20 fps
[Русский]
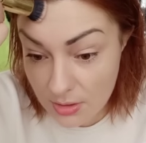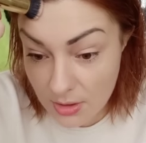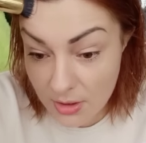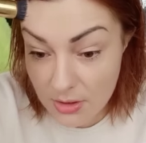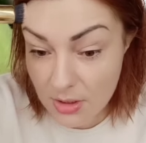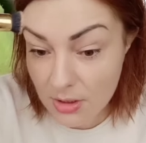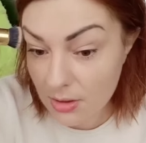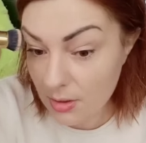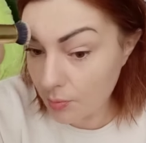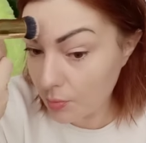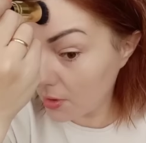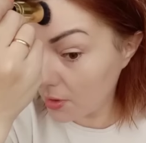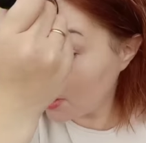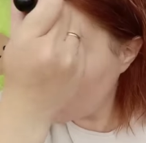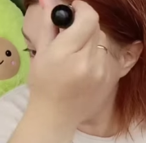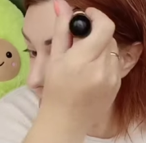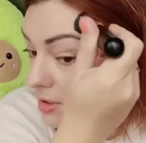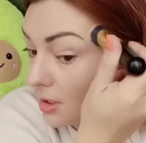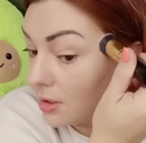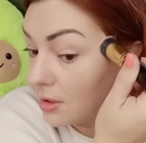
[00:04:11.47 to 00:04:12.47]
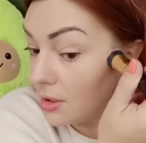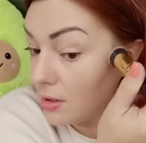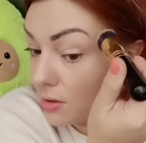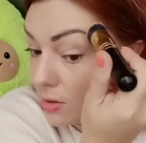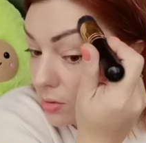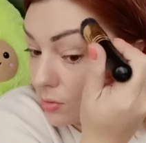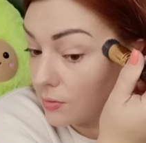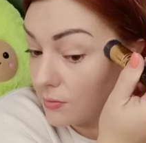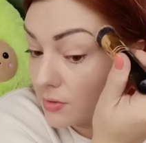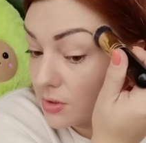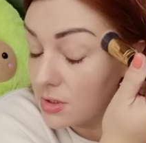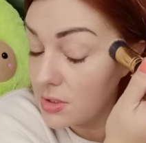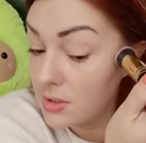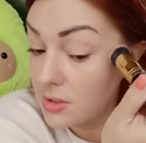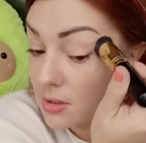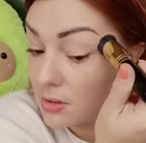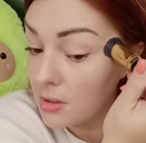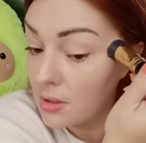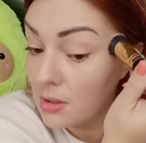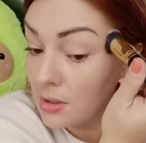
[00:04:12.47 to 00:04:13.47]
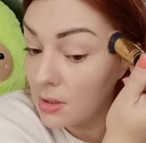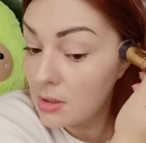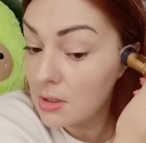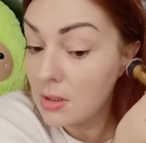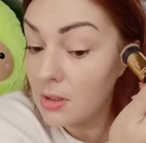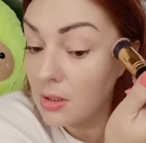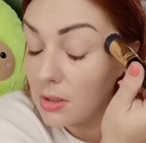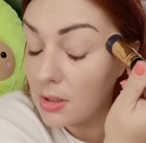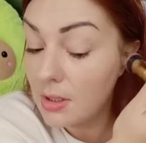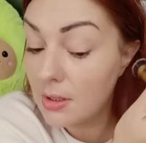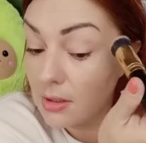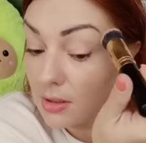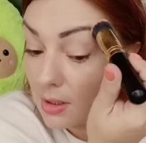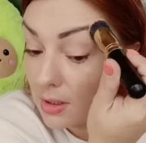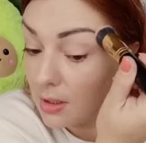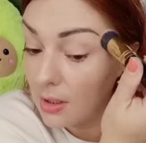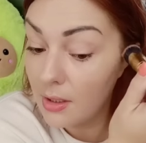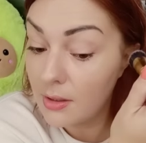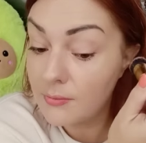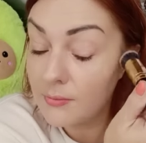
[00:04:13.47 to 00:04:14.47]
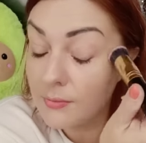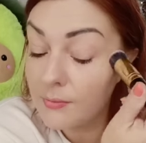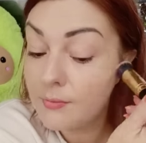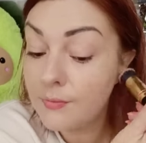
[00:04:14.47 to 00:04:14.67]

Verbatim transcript: какие-то покраснения, неровности и так далее.